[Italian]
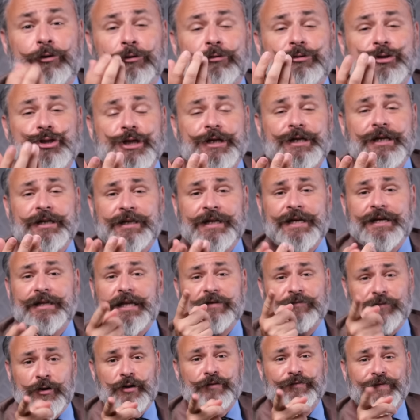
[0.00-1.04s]
Non ci
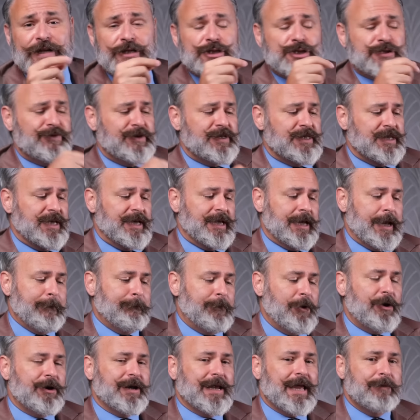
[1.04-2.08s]
credete? Ve lo faccio vedere.
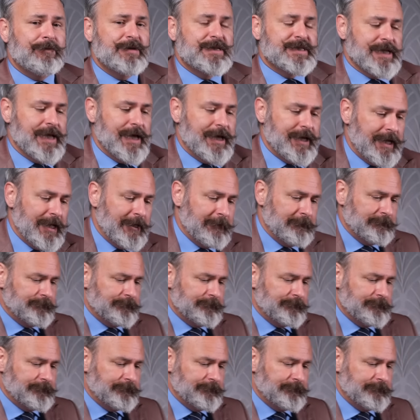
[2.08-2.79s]
Porca miseria.